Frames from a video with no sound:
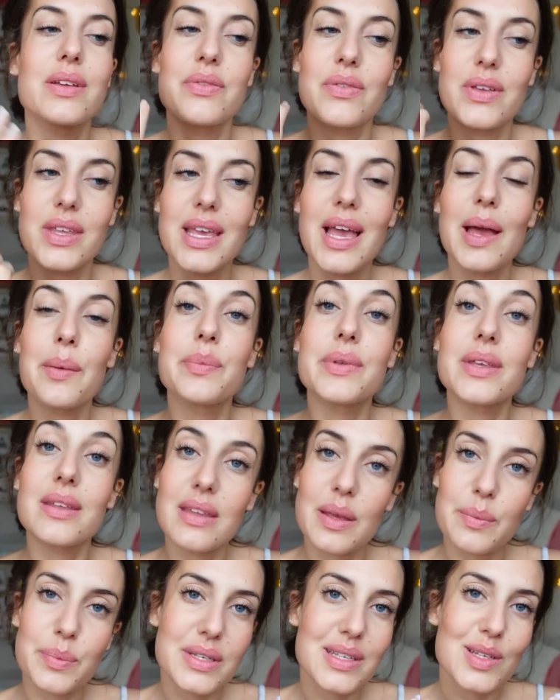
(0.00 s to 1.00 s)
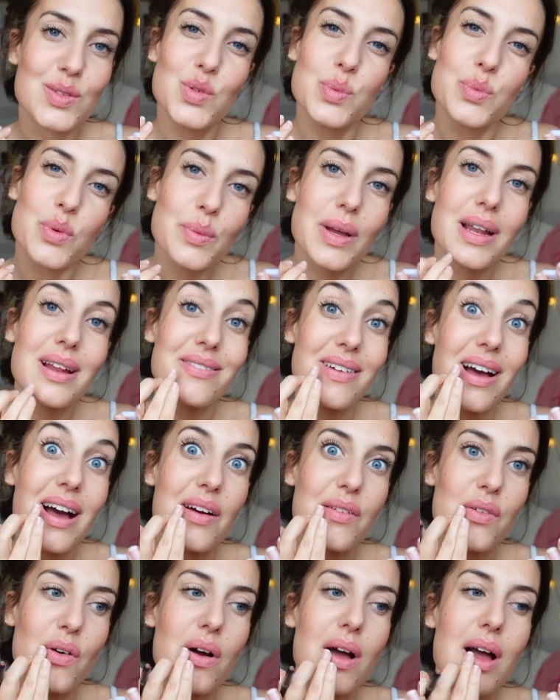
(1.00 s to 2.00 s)
veillez à bien appliquer du baume à lèvres
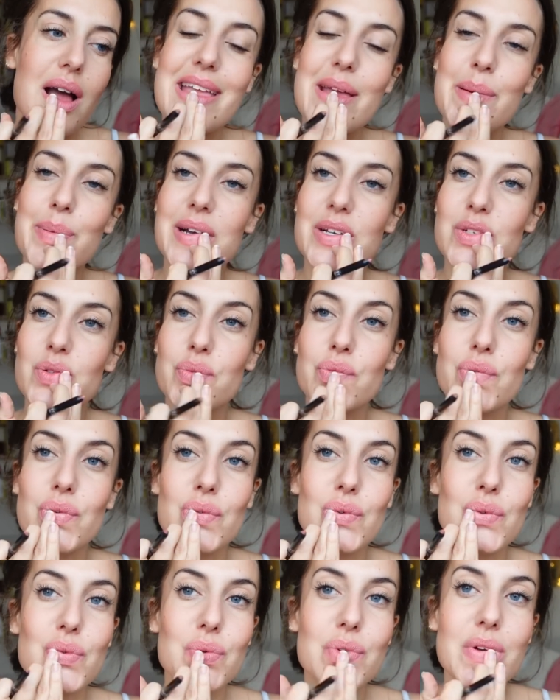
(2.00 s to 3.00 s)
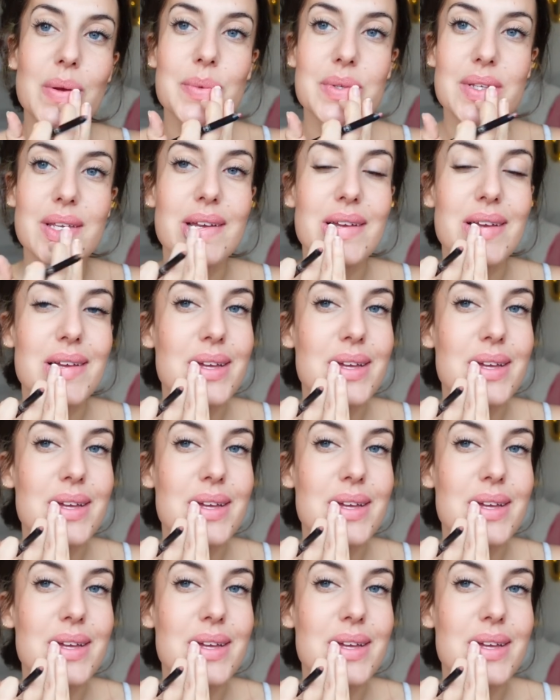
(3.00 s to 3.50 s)
avant. Et après je fonds tout comme ça.